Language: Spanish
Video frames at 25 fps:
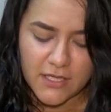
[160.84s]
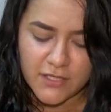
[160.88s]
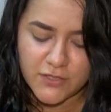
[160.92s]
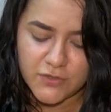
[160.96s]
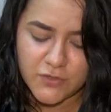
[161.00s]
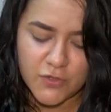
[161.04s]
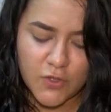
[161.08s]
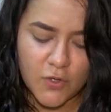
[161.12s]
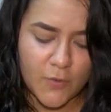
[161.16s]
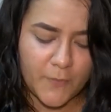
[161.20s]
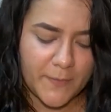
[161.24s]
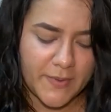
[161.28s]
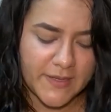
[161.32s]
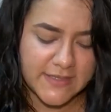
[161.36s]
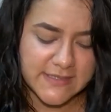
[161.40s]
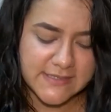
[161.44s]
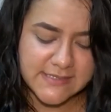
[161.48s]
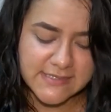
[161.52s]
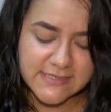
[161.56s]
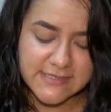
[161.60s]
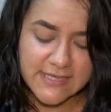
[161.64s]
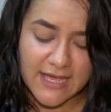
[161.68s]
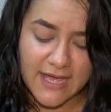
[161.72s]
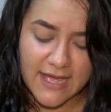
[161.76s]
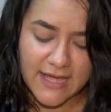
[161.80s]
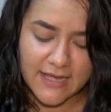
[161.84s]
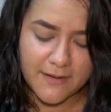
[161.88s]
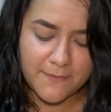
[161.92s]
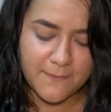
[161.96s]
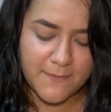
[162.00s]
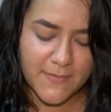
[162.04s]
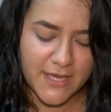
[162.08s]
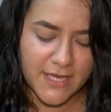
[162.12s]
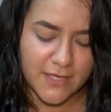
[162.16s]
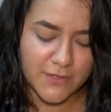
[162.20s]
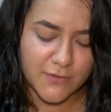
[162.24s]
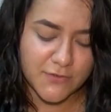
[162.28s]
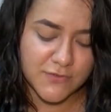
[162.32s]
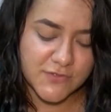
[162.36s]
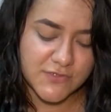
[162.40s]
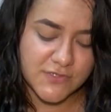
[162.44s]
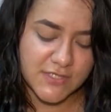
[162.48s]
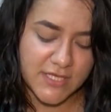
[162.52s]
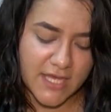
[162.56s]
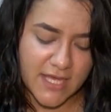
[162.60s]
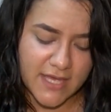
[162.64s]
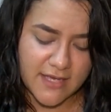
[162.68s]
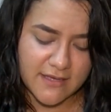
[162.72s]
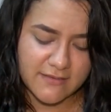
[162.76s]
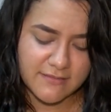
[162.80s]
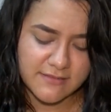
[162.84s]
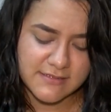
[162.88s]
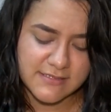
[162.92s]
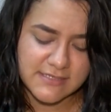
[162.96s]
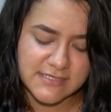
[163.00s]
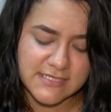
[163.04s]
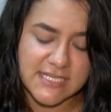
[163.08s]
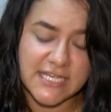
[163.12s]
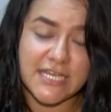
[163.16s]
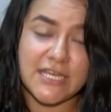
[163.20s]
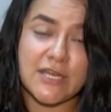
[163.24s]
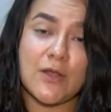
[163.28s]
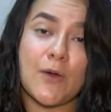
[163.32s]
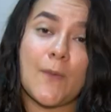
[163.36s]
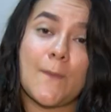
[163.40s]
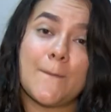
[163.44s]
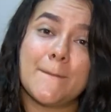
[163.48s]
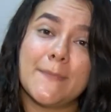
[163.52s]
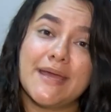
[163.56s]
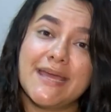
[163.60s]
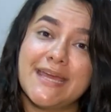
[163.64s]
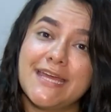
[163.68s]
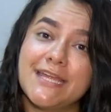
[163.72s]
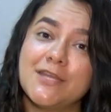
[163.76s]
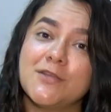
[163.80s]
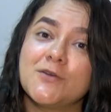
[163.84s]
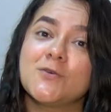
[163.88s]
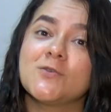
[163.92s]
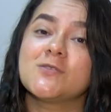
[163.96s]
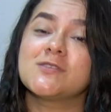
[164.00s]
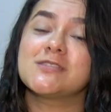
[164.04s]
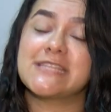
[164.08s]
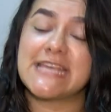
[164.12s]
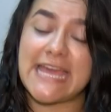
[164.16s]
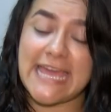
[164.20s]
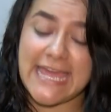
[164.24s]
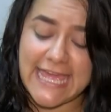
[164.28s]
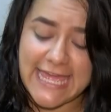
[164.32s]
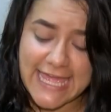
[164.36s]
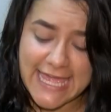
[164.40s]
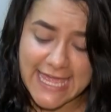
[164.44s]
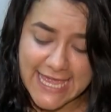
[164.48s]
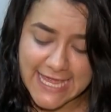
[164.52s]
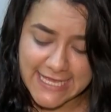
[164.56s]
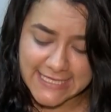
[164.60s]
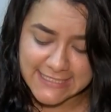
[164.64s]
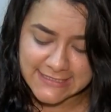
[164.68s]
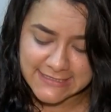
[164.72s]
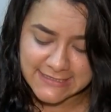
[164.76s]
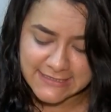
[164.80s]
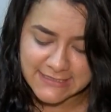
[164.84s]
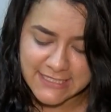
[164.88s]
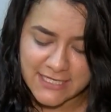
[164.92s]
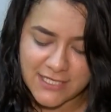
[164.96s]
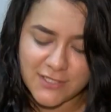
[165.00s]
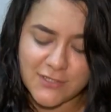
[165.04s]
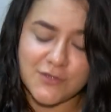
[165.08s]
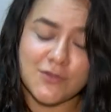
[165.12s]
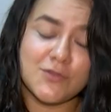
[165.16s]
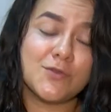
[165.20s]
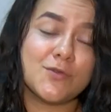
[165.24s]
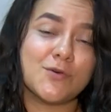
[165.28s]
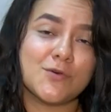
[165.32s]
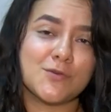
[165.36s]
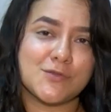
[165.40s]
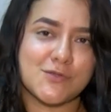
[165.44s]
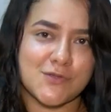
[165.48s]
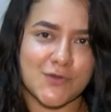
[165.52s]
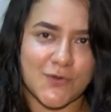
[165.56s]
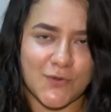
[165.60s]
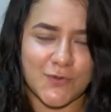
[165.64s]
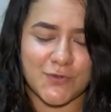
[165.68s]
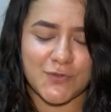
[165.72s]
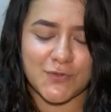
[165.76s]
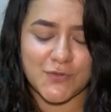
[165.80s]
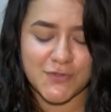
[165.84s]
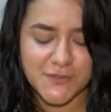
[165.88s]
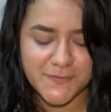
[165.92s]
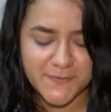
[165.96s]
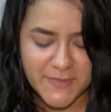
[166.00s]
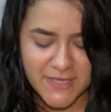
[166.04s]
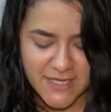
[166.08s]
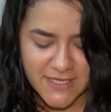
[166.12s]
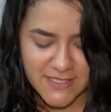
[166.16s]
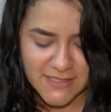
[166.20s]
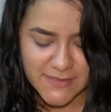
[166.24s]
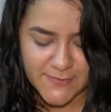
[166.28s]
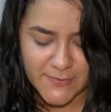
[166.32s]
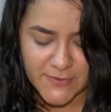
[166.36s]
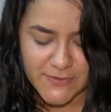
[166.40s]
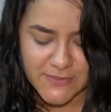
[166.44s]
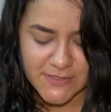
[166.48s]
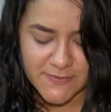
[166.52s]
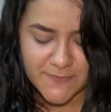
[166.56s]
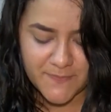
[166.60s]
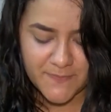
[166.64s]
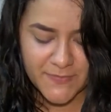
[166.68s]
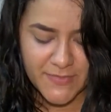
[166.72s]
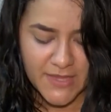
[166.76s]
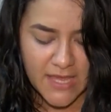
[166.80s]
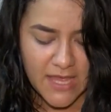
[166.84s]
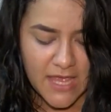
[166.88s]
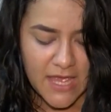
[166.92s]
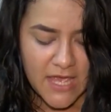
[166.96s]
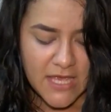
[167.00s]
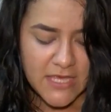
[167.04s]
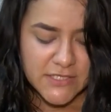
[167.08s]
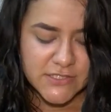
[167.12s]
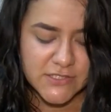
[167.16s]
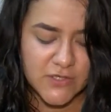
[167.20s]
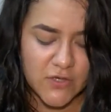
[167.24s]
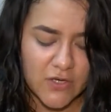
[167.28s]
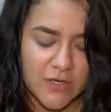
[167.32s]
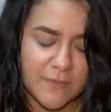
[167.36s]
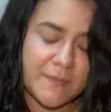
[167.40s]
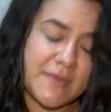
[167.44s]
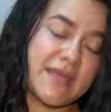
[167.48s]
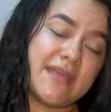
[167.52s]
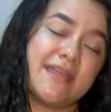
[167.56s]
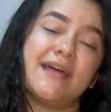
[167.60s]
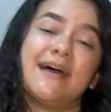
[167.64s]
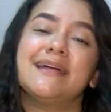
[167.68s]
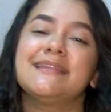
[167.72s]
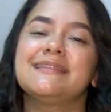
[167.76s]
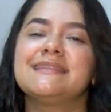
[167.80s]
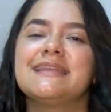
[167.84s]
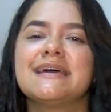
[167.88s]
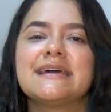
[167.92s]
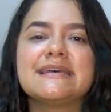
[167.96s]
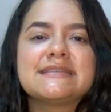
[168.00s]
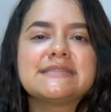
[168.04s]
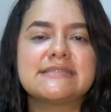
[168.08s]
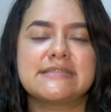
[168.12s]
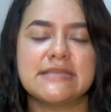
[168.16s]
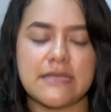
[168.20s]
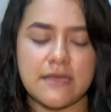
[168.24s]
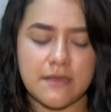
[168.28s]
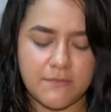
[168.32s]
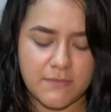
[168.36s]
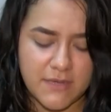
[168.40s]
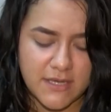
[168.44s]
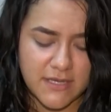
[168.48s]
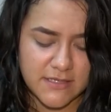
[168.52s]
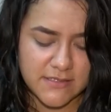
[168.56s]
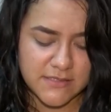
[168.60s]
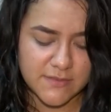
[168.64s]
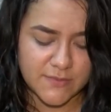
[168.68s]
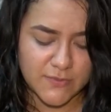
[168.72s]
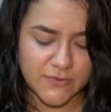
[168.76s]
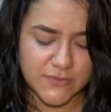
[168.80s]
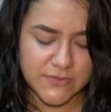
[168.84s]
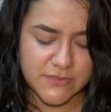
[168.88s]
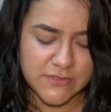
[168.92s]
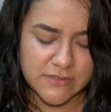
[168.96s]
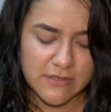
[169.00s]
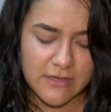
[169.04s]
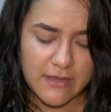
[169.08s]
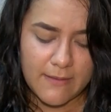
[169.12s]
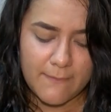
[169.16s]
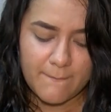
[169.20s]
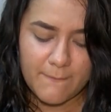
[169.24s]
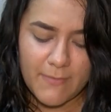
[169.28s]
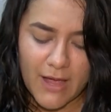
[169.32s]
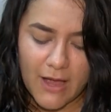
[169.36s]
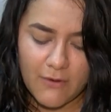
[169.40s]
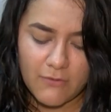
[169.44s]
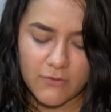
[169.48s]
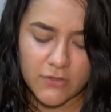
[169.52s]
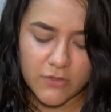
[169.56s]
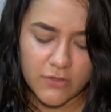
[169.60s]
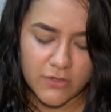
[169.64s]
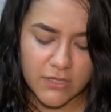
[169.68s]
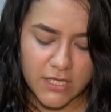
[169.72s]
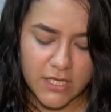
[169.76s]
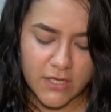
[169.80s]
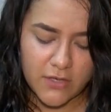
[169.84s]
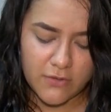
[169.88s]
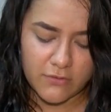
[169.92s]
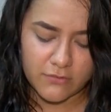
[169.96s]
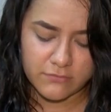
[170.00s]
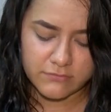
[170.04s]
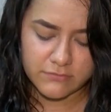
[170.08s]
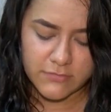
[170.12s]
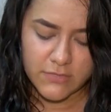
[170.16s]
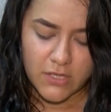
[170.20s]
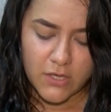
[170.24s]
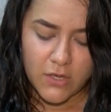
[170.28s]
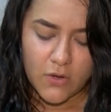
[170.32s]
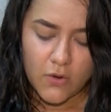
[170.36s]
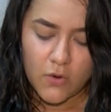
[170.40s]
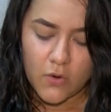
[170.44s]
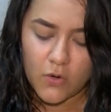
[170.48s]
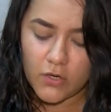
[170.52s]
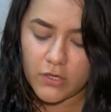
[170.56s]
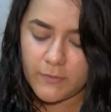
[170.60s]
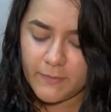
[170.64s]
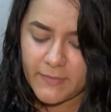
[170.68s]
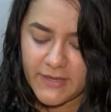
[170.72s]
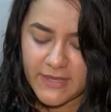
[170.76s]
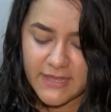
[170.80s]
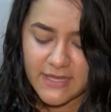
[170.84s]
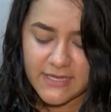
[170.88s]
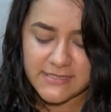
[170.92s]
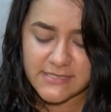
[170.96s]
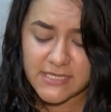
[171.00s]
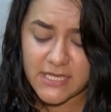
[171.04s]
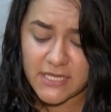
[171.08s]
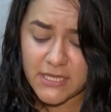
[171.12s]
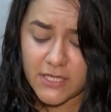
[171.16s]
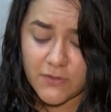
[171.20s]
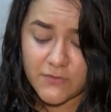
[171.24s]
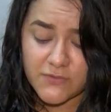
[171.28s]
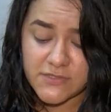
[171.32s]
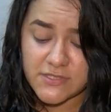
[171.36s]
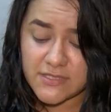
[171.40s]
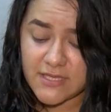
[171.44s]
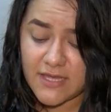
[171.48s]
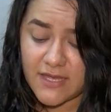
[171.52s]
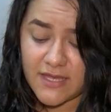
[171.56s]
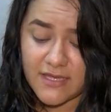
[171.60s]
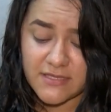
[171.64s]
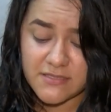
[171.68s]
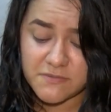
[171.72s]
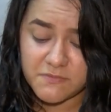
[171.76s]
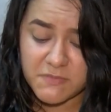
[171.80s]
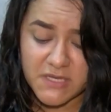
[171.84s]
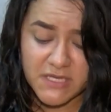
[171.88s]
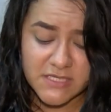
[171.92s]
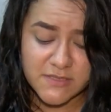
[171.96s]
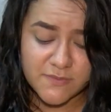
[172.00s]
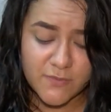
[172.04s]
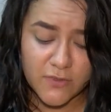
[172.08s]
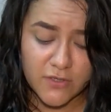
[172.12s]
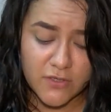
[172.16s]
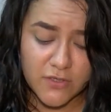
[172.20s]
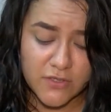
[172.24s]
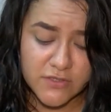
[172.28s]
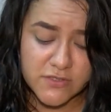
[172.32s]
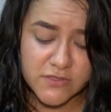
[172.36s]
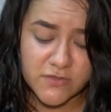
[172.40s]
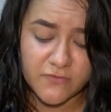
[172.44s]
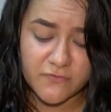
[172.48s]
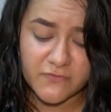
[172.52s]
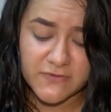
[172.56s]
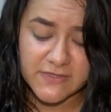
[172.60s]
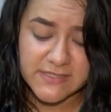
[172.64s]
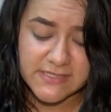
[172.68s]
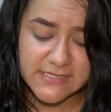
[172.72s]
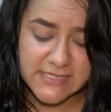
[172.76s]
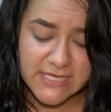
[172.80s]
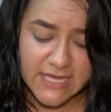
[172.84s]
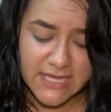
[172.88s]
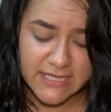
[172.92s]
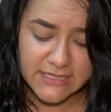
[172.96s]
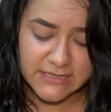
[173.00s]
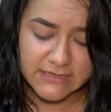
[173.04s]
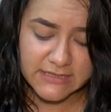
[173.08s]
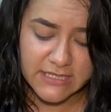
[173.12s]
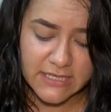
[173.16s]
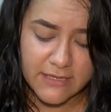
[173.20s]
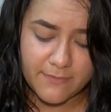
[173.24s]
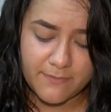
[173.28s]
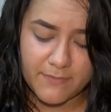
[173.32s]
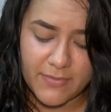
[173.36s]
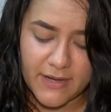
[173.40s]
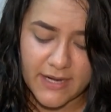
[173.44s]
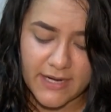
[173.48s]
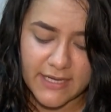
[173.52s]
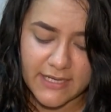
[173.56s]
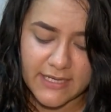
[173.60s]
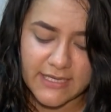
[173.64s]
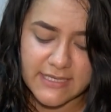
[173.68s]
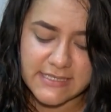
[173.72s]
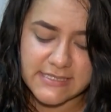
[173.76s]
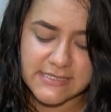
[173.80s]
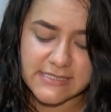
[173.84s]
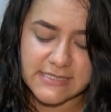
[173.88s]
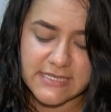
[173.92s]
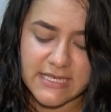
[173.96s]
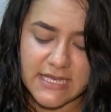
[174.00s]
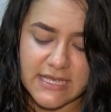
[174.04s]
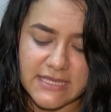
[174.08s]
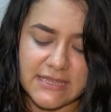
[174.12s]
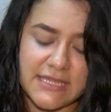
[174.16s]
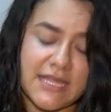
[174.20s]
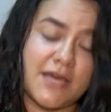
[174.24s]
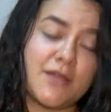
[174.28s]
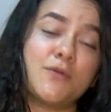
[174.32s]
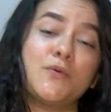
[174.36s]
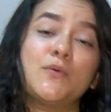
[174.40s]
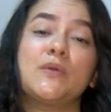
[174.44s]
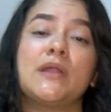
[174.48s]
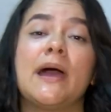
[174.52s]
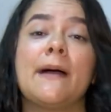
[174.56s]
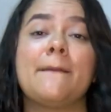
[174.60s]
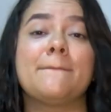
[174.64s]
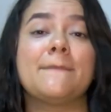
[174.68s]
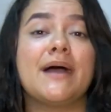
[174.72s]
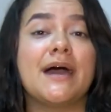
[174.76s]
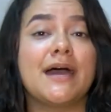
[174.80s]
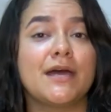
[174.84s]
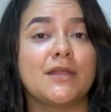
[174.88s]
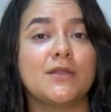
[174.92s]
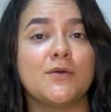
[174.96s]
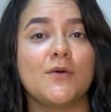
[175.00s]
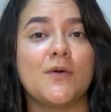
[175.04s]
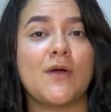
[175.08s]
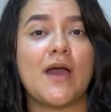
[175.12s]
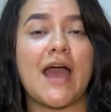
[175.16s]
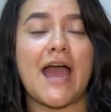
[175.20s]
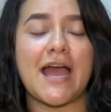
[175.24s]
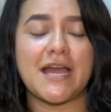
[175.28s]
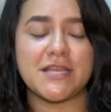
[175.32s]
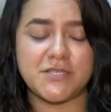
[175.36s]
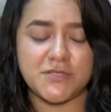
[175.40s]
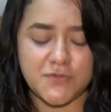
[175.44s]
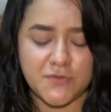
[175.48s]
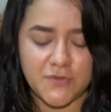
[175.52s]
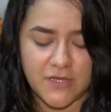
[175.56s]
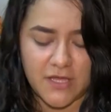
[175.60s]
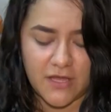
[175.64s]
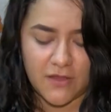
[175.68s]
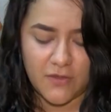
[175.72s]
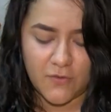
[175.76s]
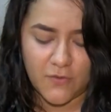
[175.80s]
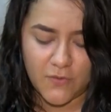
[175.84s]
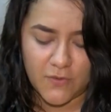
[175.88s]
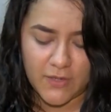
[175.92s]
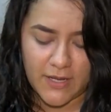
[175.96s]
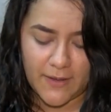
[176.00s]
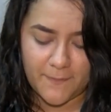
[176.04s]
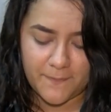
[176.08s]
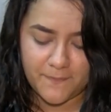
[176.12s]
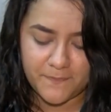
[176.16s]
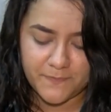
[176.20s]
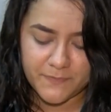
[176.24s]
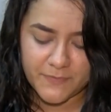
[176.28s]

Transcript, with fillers: No pensar menos de, sino menos en nosotros mismos. Se olvidan de sí mismos. Pablo dijo, Olvídense de ustedes mismos lo suficiente para que extiendan una mano ayudadora.